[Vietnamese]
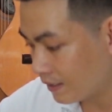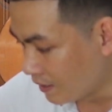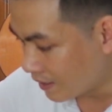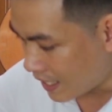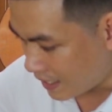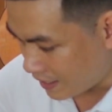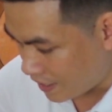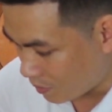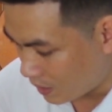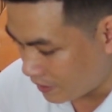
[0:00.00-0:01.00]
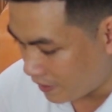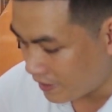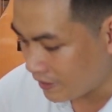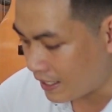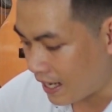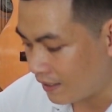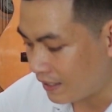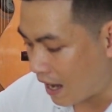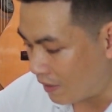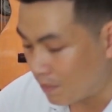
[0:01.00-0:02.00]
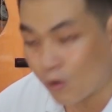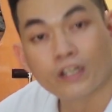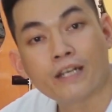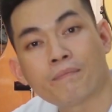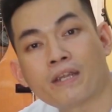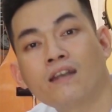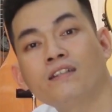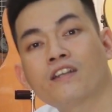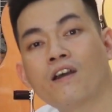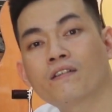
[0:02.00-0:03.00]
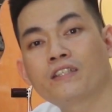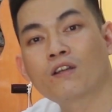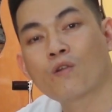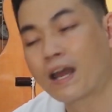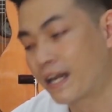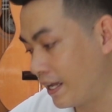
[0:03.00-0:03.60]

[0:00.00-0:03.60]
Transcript: được cách điệu ở giữa như thế này, tạo ra một cái điểm nhấn cho chiếc loa